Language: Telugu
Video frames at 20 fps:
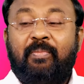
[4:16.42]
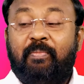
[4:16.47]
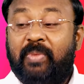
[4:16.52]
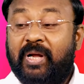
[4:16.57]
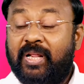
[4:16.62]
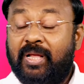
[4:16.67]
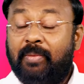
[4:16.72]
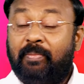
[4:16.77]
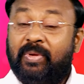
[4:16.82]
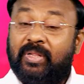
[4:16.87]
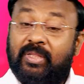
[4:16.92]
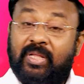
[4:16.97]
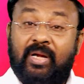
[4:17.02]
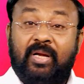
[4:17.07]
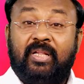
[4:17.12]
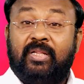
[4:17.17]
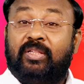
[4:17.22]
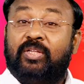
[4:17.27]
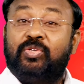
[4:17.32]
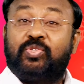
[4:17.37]
మరియమ్మ
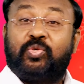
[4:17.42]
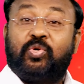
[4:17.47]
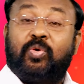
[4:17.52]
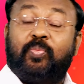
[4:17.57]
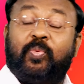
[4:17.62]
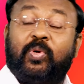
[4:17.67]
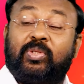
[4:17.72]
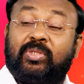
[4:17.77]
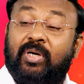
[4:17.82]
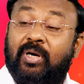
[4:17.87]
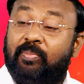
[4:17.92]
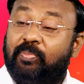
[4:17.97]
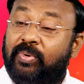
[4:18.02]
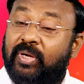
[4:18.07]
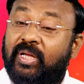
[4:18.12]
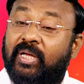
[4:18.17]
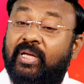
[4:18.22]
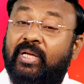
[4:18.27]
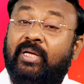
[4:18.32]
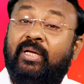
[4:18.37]
తల్లిని తీసుకొని పోతాడు
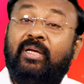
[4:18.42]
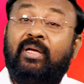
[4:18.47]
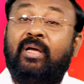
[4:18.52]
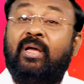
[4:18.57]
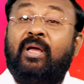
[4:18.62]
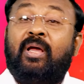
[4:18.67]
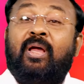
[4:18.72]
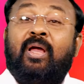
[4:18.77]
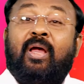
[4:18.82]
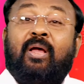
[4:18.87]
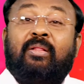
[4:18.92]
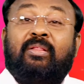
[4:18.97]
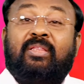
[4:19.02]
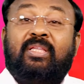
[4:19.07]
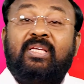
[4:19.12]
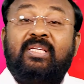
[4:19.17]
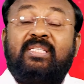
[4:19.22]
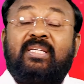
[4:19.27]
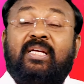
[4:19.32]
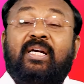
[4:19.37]
అప్పుడే
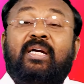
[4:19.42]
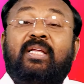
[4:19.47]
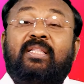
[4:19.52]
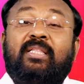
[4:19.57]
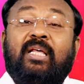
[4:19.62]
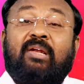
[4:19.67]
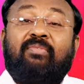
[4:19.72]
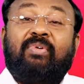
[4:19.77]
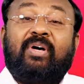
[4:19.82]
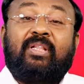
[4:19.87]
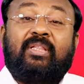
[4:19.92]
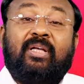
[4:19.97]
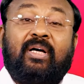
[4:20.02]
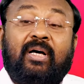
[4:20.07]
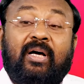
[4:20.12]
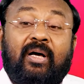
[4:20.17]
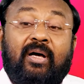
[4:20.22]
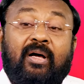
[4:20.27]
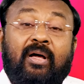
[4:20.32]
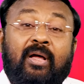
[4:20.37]
తీసుకెళ్ళిన తర్వాత
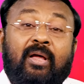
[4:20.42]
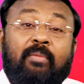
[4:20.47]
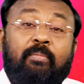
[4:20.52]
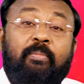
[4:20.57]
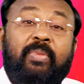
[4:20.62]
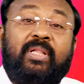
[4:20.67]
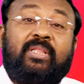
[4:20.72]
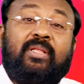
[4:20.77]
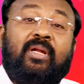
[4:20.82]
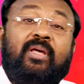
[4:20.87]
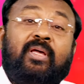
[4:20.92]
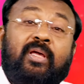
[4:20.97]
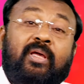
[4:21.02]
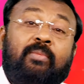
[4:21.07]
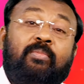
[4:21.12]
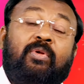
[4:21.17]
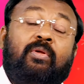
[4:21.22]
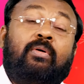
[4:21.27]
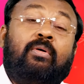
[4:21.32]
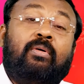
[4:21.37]

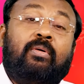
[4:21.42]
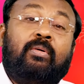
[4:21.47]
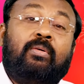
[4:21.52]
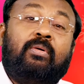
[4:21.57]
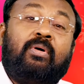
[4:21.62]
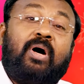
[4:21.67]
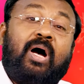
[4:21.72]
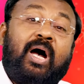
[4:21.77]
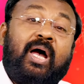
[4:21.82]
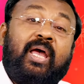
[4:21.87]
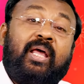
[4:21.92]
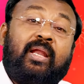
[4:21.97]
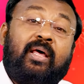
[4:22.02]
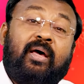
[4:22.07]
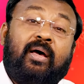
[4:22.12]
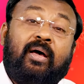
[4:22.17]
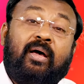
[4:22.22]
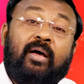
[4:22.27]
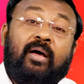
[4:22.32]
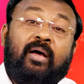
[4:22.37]
బెత్తలహేములో ఆయన
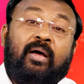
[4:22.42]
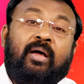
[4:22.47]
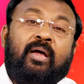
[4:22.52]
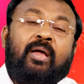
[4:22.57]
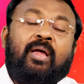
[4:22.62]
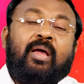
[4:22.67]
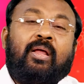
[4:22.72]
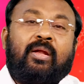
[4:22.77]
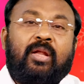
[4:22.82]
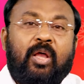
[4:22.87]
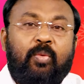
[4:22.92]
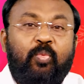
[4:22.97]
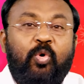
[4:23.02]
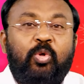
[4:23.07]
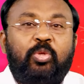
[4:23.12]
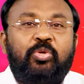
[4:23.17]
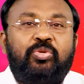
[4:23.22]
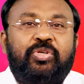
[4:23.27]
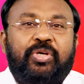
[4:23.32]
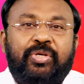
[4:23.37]

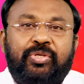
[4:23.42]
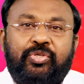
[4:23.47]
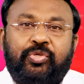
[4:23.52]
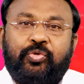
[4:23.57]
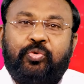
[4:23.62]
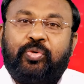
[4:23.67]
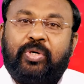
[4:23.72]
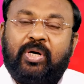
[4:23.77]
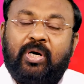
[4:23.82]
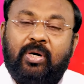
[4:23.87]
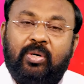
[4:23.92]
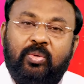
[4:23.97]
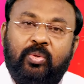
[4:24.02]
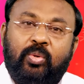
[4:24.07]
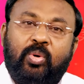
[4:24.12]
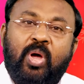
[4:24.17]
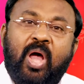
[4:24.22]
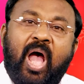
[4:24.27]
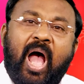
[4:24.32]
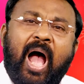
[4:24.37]
నమోదు చేయించుకుంటాడు
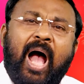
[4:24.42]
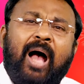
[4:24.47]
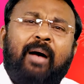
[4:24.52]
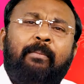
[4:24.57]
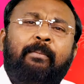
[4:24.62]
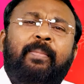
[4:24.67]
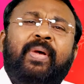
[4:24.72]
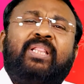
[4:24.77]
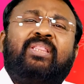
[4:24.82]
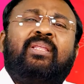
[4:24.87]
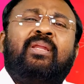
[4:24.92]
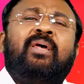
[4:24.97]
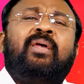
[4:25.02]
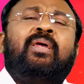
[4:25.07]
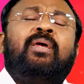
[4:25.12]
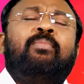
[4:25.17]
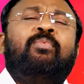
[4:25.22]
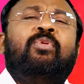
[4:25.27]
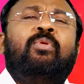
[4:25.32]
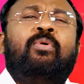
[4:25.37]
ఆ
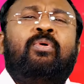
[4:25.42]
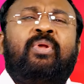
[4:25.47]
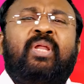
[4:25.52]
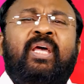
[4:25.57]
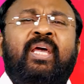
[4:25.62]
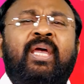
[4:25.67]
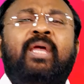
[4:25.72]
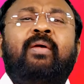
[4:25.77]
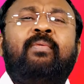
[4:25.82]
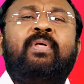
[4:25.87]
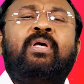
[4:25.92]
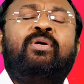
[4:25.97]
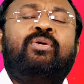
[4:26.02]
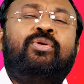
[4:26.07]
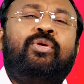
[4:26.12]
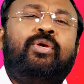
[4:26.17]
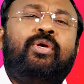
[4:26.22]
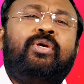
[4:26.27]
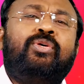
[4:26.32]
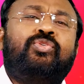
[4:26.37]
బెత్తలహేములోనే
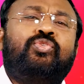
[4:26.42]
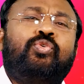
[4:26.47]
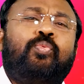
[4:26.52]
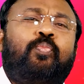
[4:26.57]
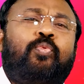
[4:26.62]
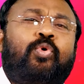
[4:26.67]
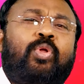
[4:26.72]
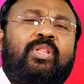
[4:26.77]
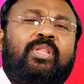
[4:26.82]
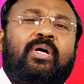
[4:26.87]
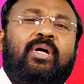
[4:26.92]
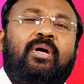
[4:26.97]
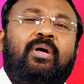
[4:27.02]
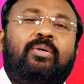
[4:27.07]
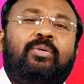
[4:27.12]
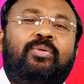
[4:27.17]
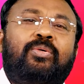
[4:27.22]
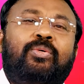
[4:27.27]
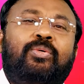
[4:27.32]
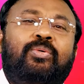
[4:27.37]
యేసు
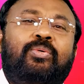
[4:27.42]
పుడతాడు